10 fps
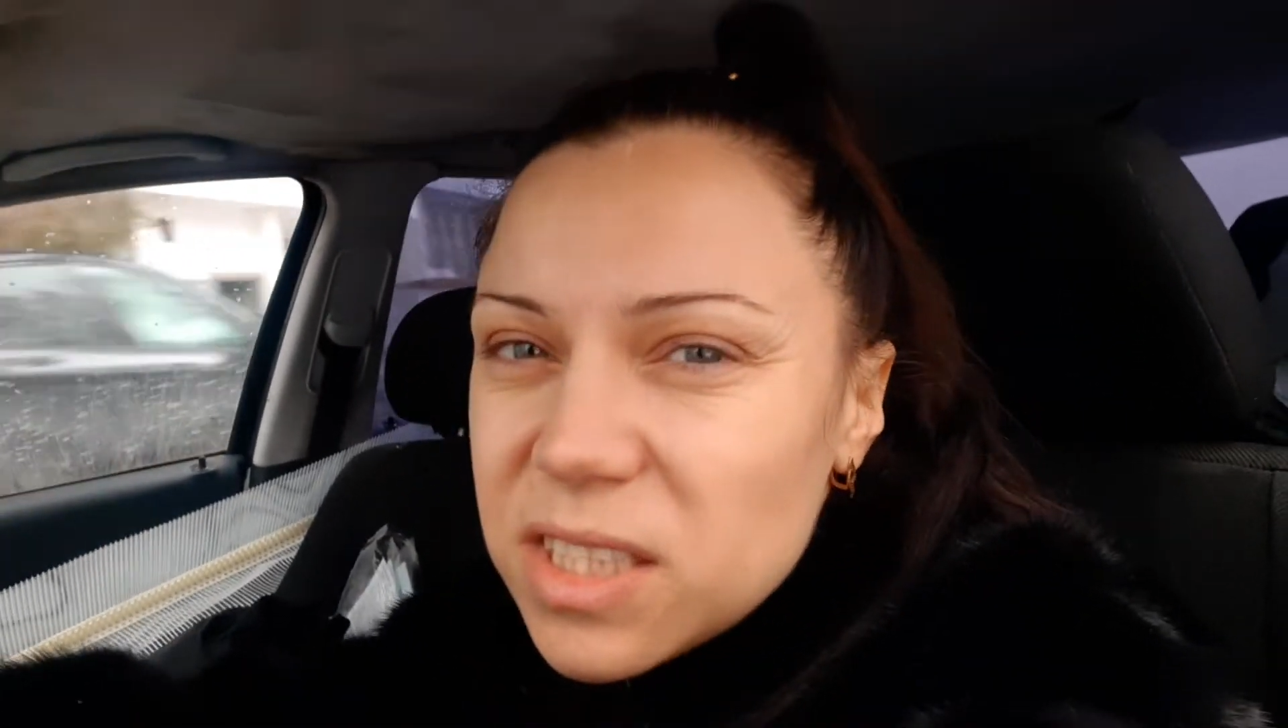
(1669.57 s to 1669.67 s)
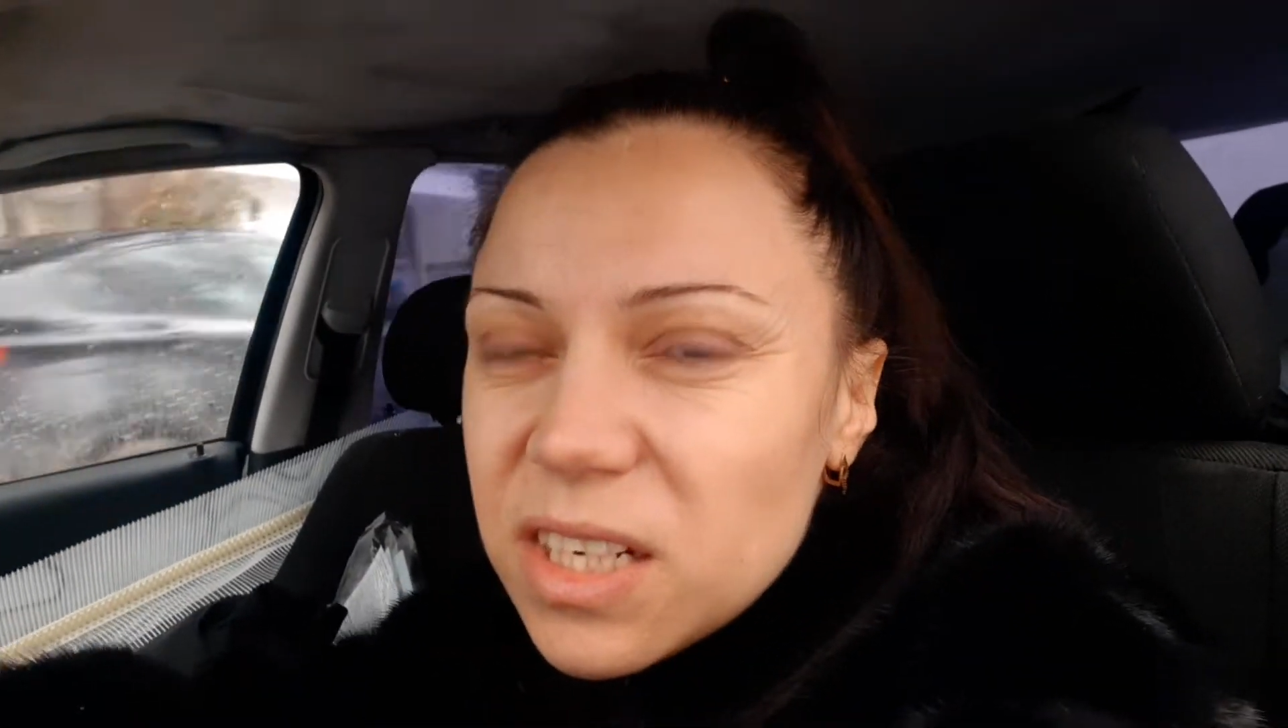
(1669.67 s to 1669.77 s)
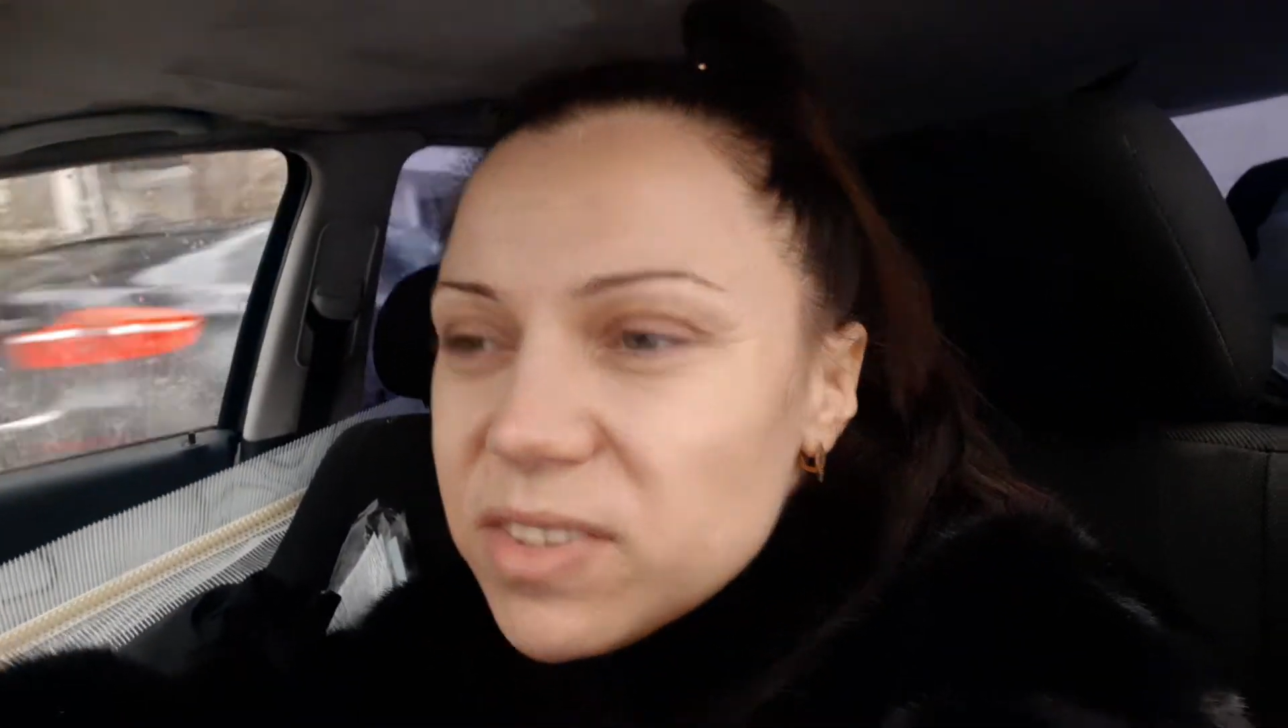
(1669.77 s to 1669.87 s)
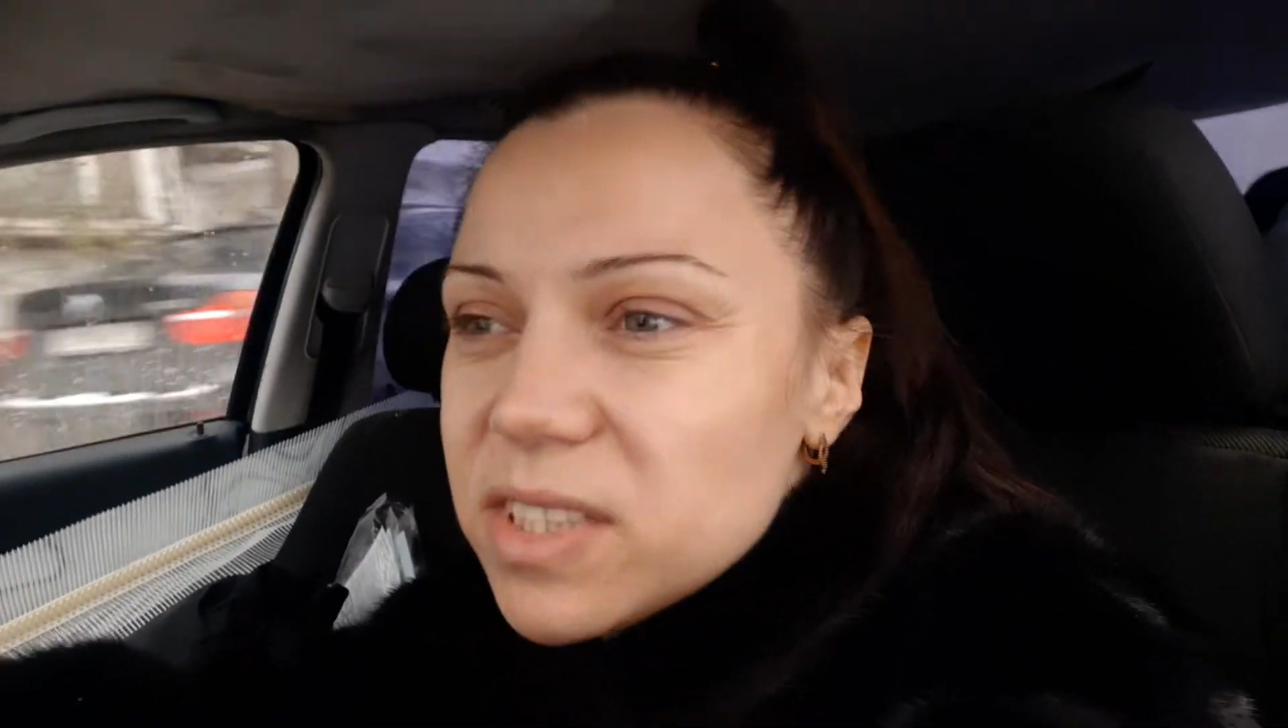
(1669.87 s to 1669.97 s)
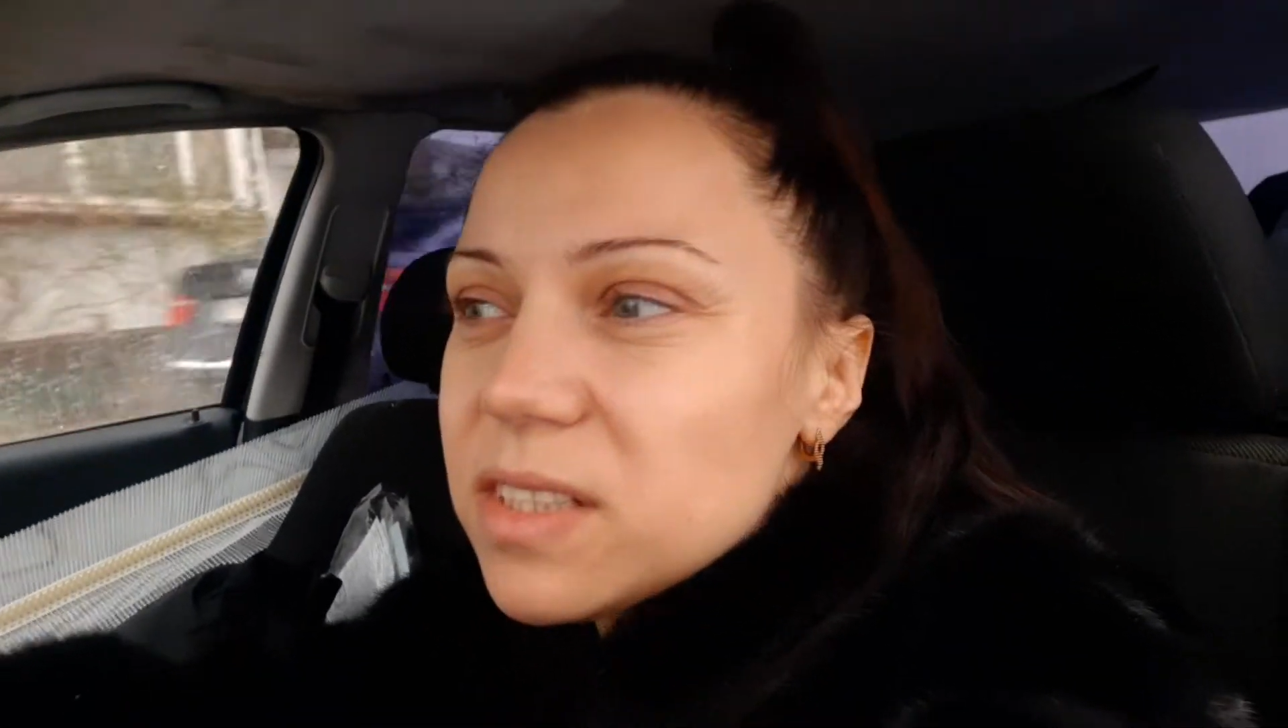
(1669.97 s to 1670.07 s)

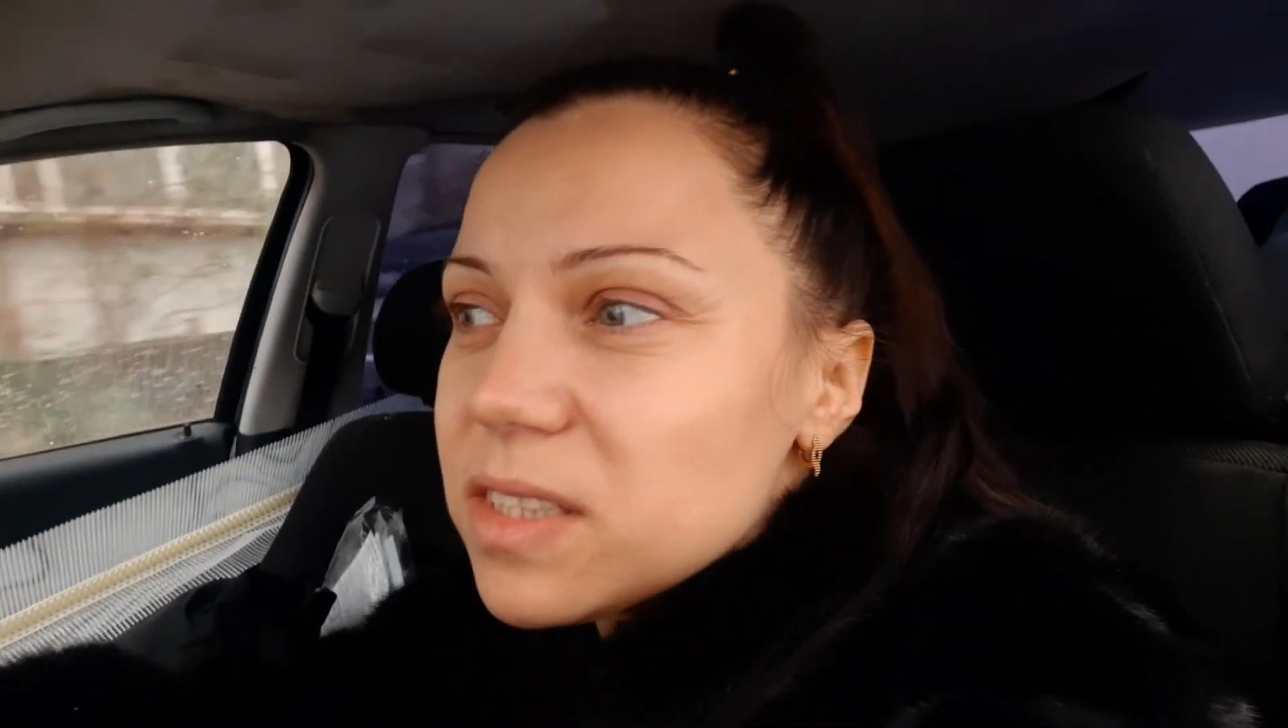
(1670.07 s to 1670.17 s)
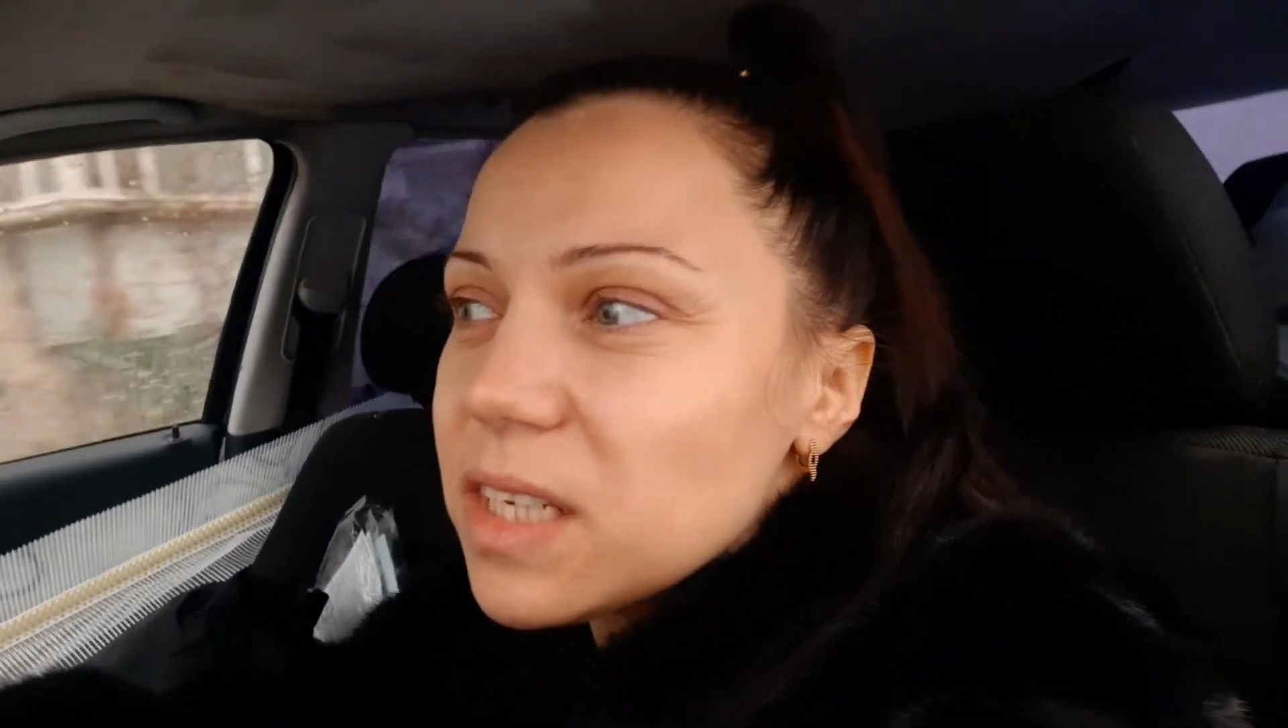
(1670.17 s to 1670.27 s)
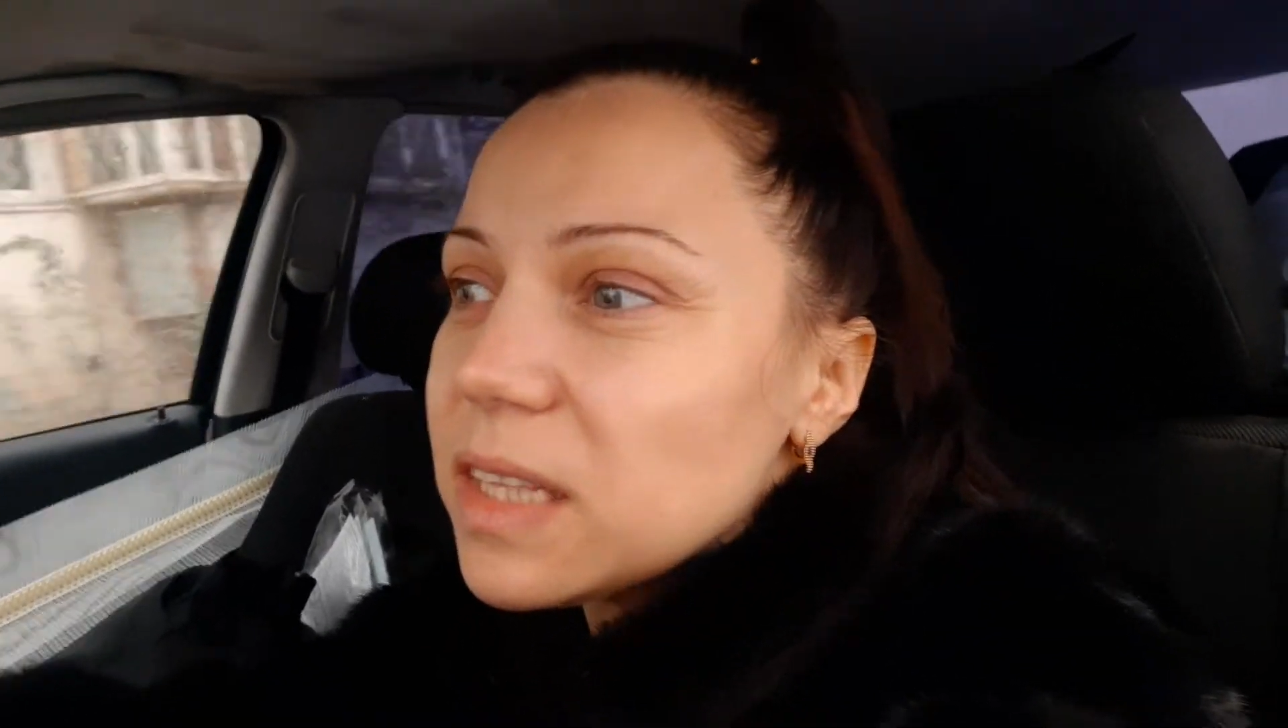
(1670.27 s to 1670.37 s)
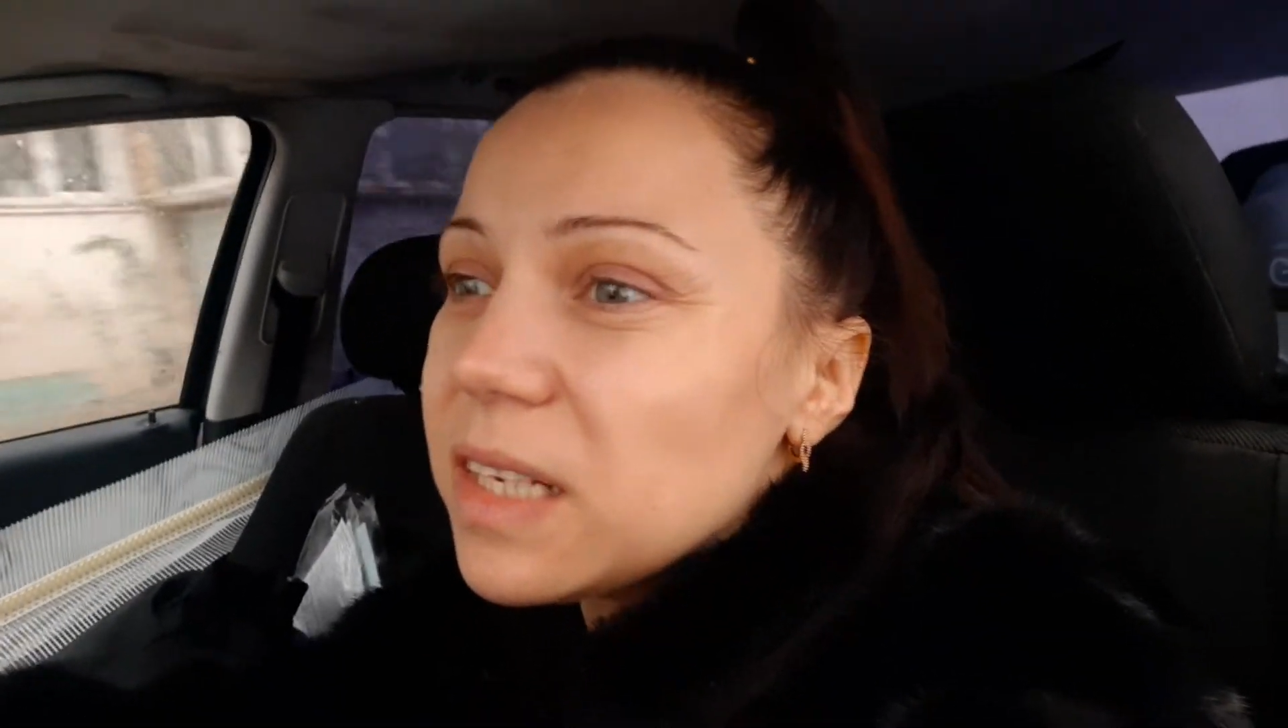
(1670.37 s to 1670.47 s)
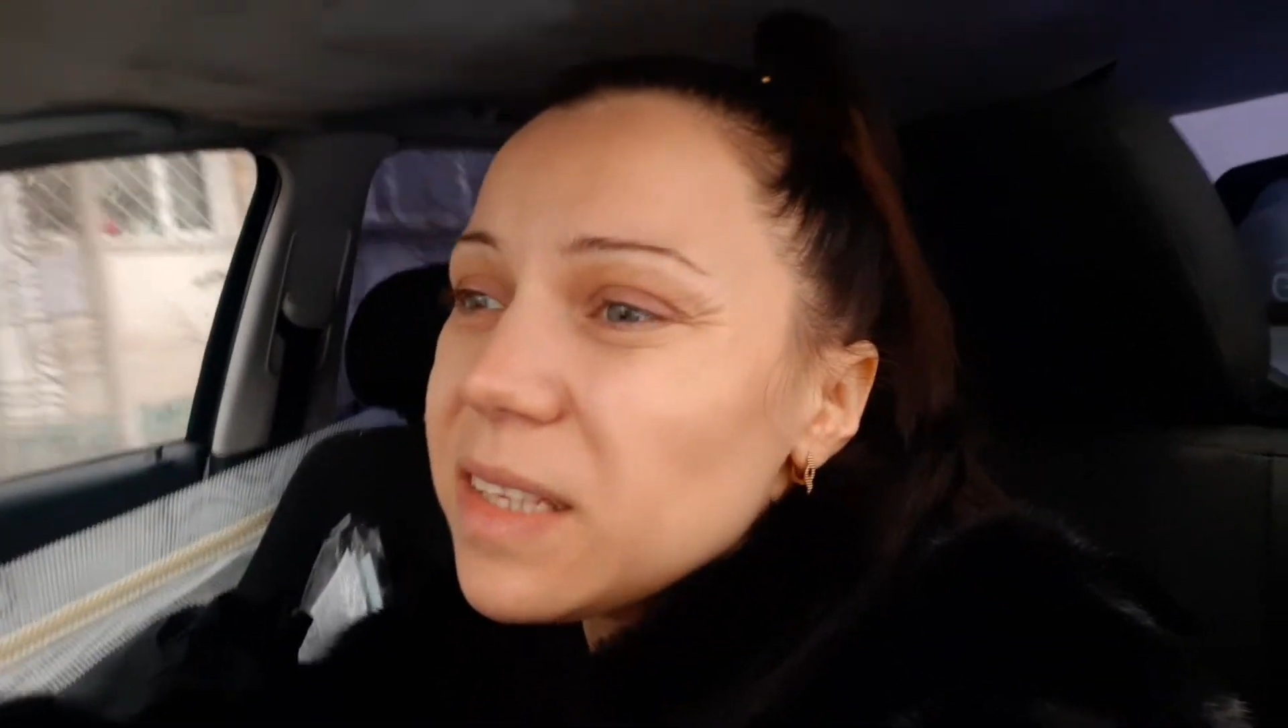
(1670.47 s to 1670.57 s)
сервисные центры.